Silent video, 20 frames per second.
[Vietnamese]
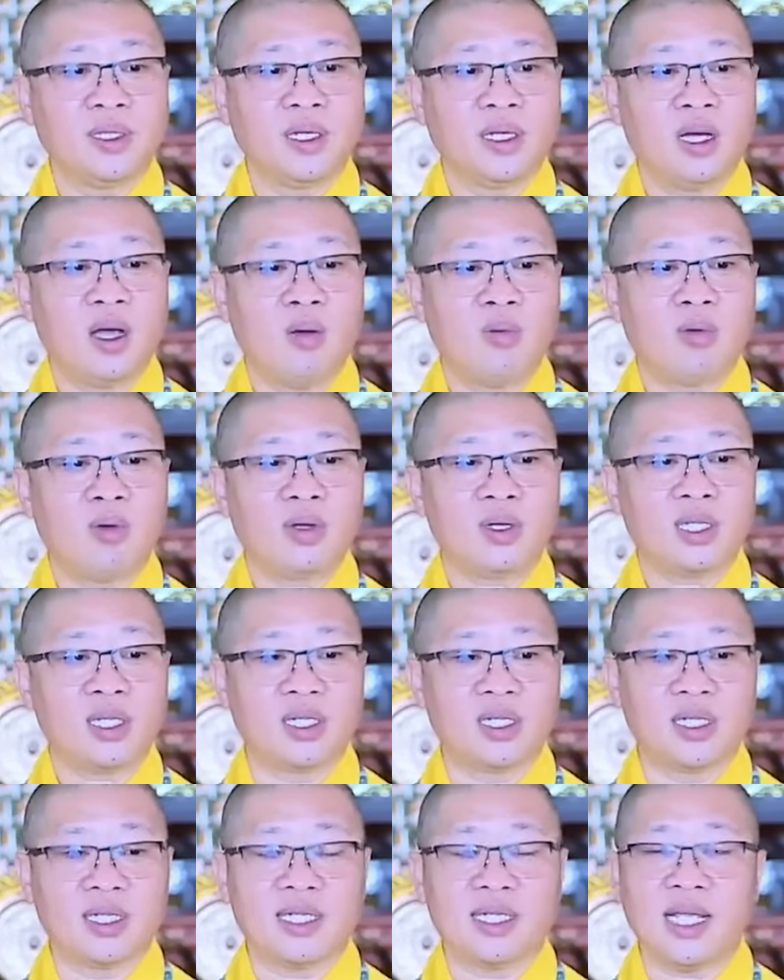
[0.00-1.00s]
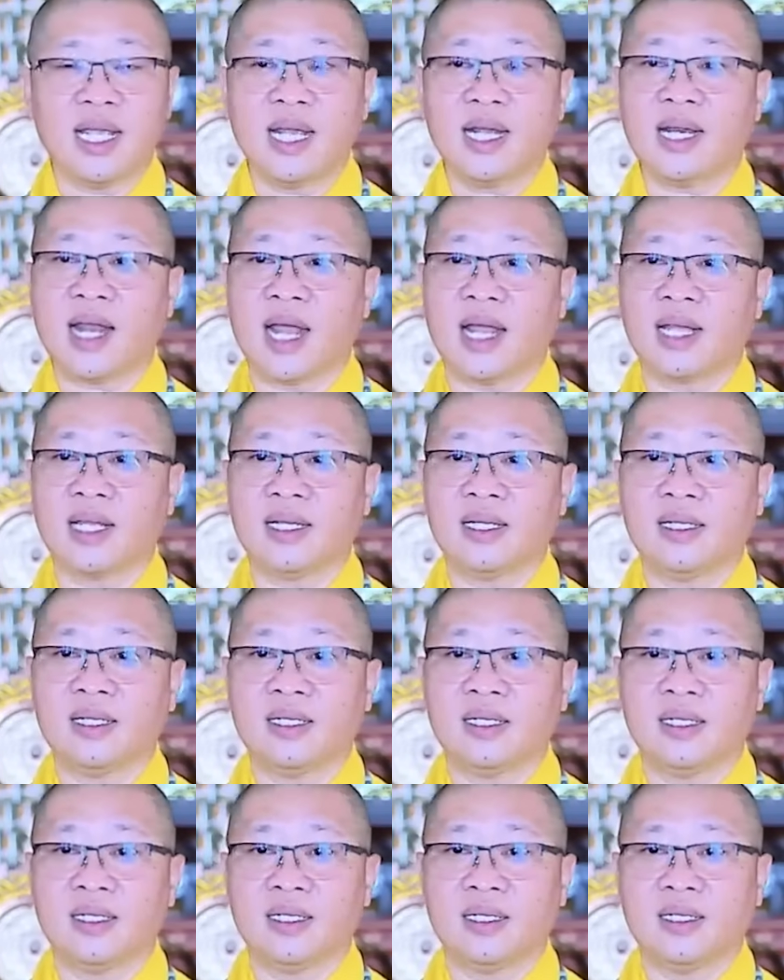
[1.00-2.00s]
không có sự che đậy
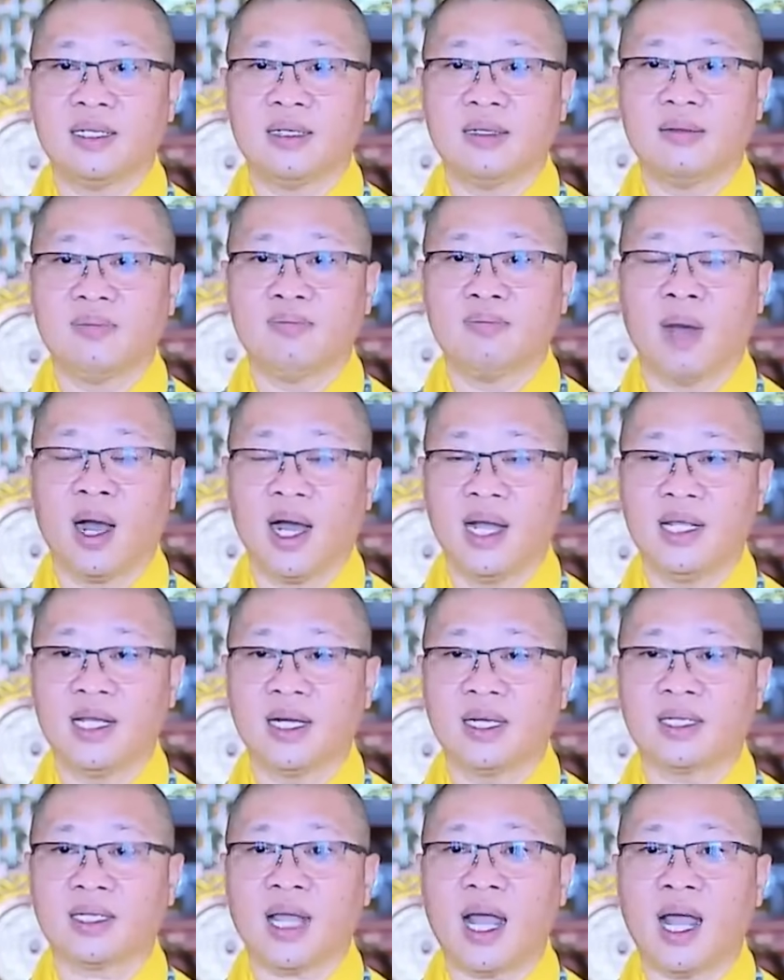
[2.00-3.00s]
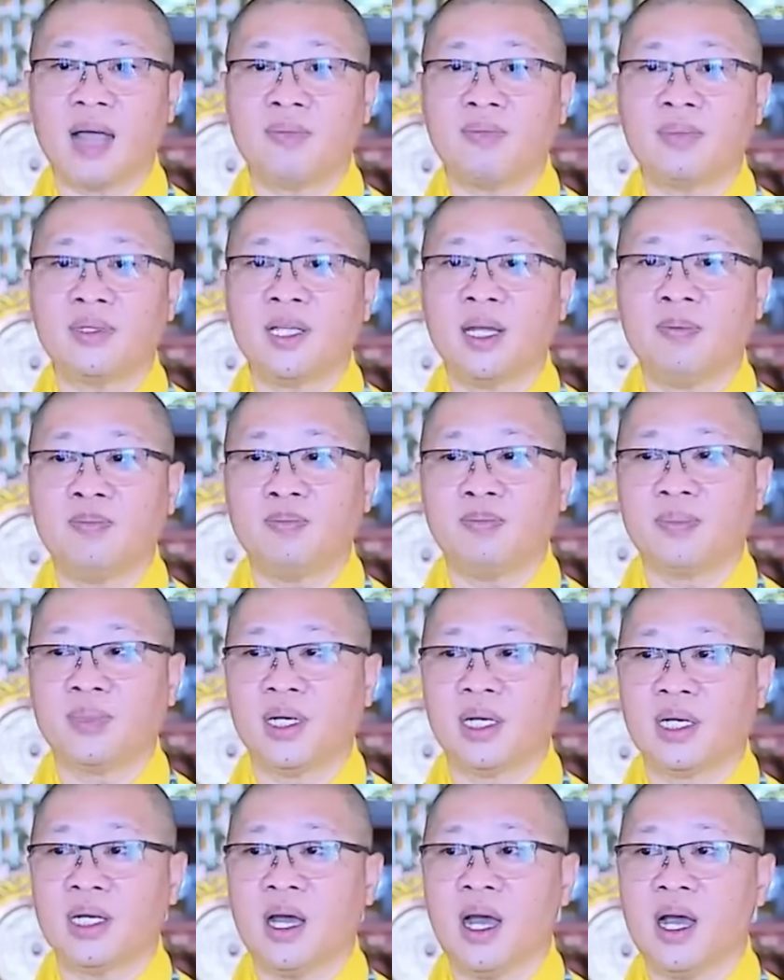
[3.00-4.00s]
bởi những tham chấp,
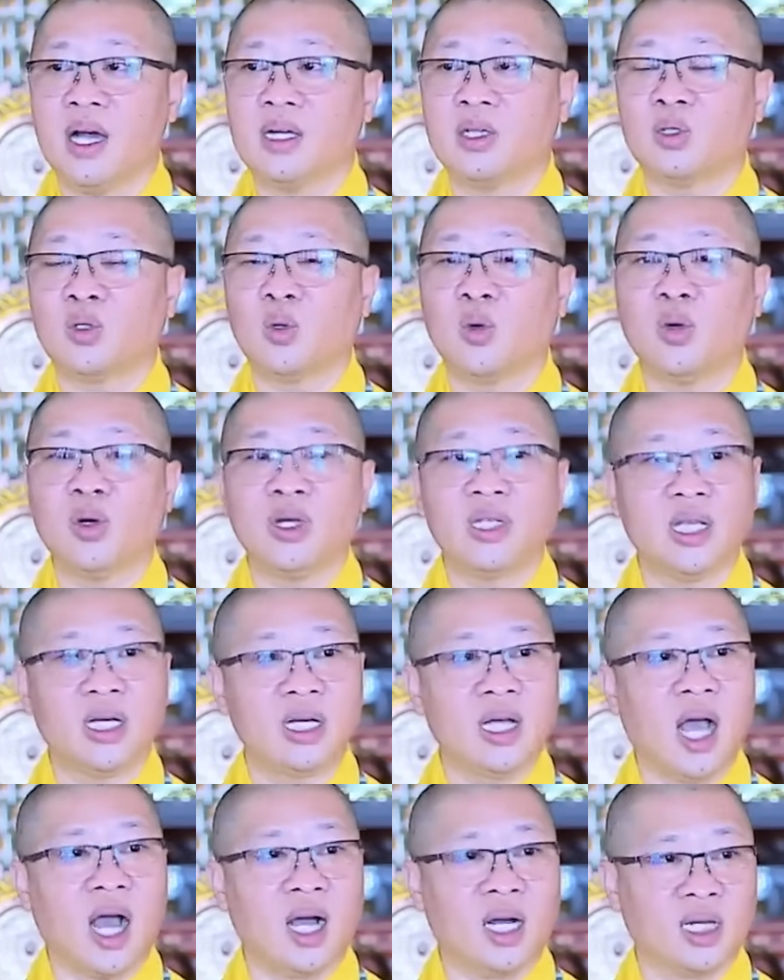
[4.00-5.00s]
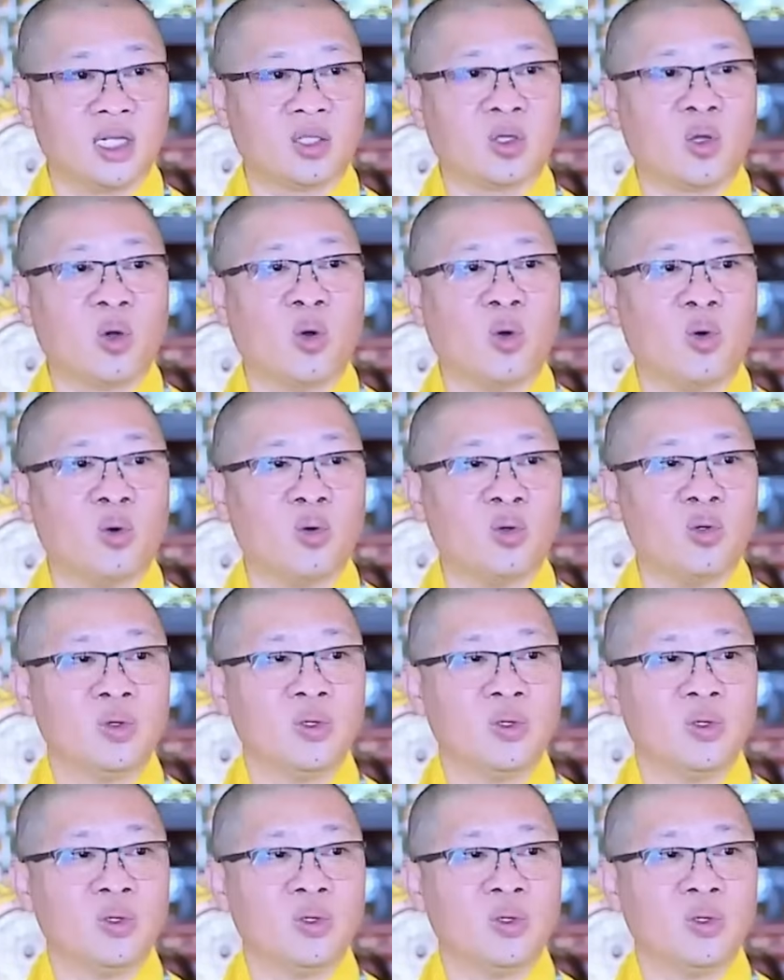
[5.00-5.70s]
những hơn thua, những hận thù